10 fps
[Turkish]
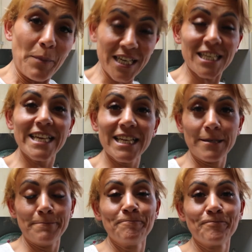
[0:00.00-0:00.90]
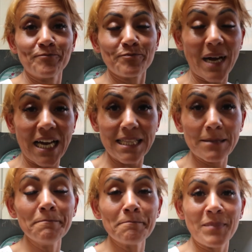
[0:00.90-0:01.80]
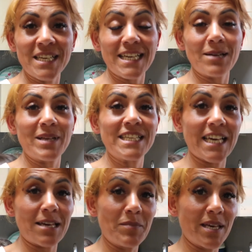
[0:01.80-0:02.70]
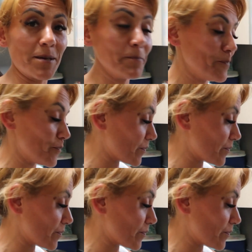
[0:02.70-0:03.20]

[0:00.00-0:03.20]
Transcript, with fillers: Başlayalım. Bakalım becerebilecek miyim?